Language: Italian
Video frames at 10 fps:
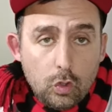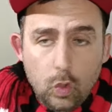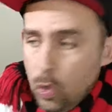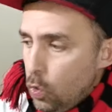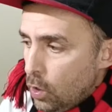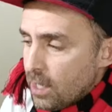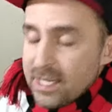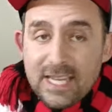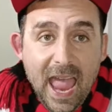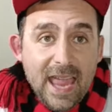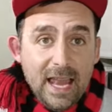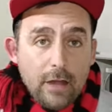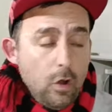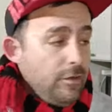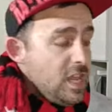Tu sei la
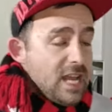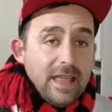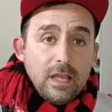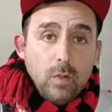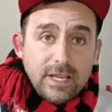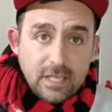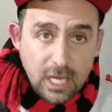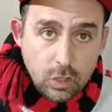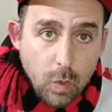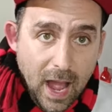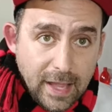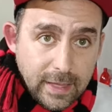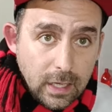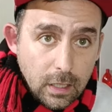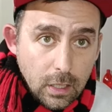rovina di questa
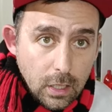squadra.